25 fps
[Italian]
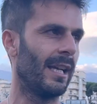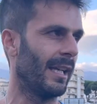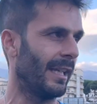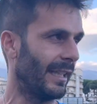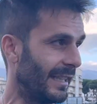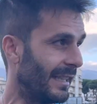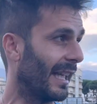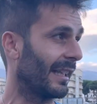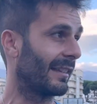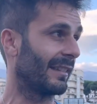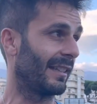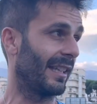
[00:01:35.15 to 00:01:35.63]

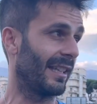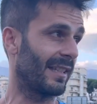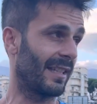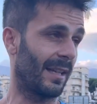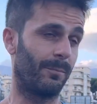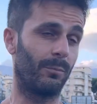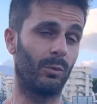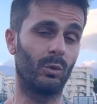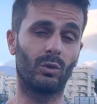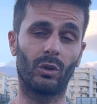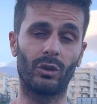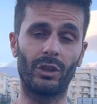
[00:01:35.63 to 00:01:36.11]
in attesa
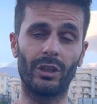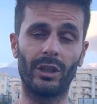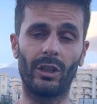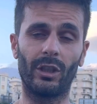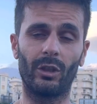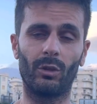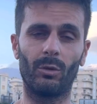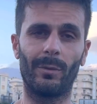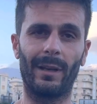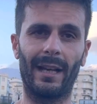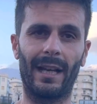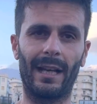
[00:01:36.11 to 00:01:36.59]
appunto di
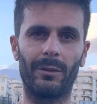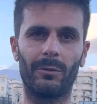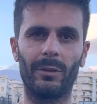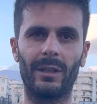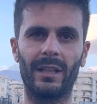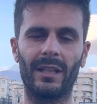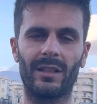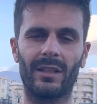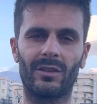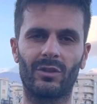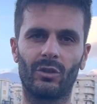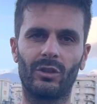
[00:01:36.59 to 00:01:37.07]
recuperare
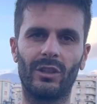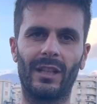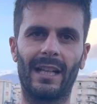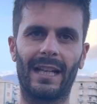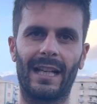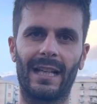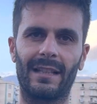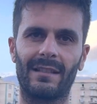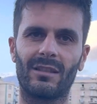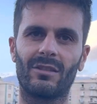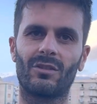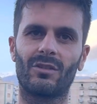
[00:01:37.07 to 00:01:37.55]
quelli che sono dei
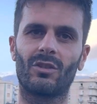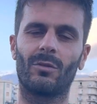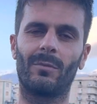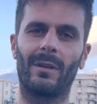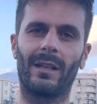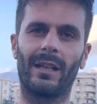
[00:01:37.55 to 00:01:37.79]
ragazzi insomma,